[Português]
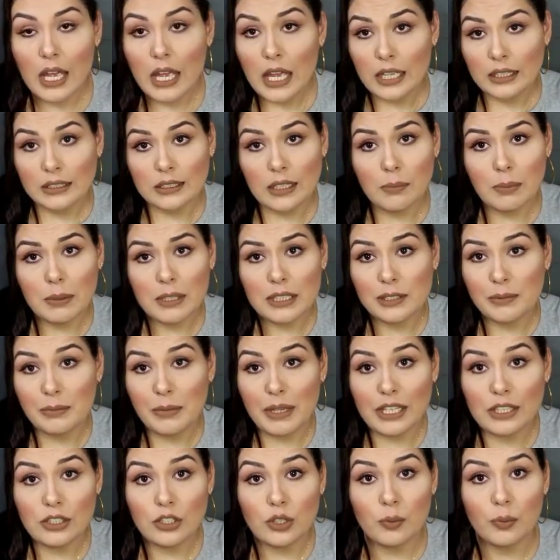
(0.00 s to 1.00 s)

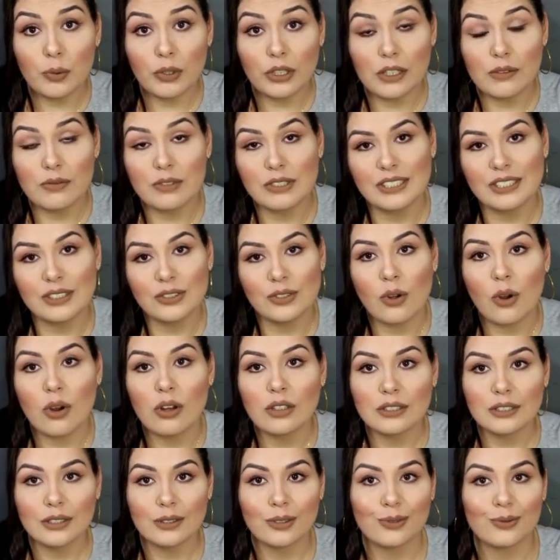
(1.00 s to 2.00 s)
Simplesmente porque vocês
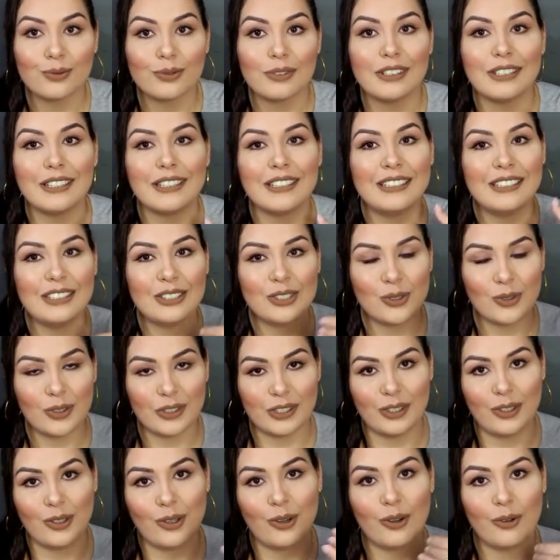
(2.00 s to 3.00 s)
gostam disso
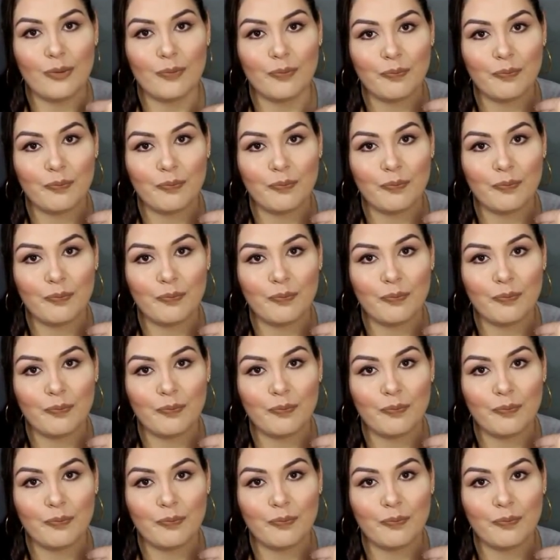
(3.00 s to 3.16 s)
aqui, ó.